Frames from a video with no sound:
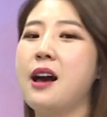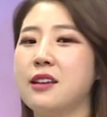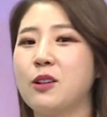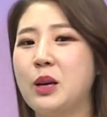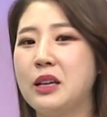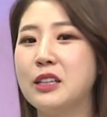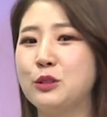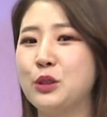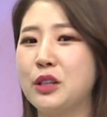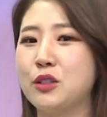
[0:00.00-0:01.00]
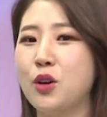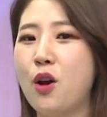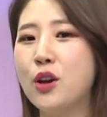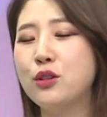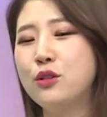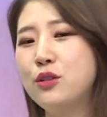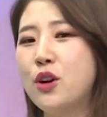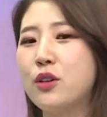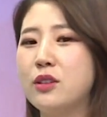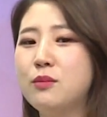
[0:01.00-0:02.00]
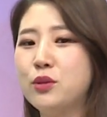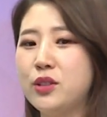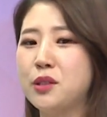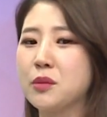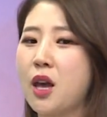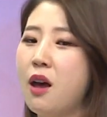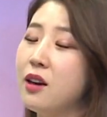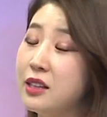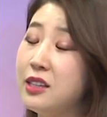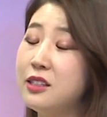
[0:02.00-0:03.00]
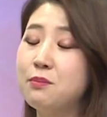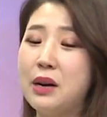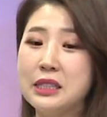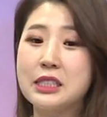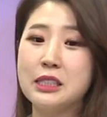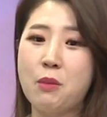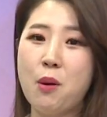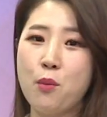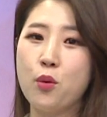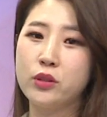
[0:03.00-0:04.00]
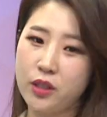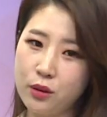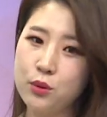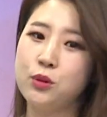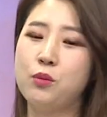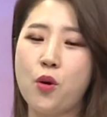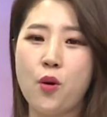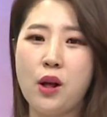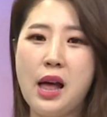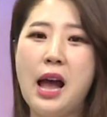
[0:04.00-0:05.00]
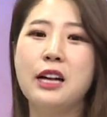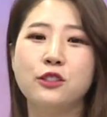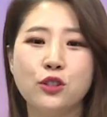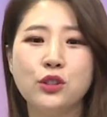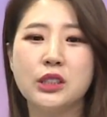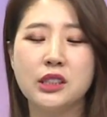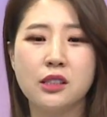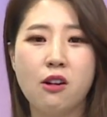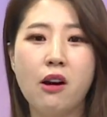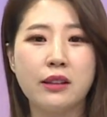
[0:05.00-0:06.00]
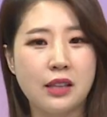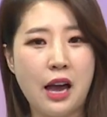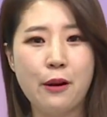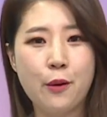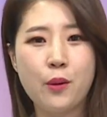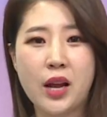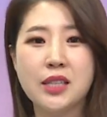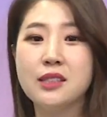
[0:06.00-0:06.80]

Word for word: 이렇게 얘기할 수 있겠죠. 능력 있는 분이 일은 많지만 뭐 그래도 뭐 할 수 있을 것 같아요. 라는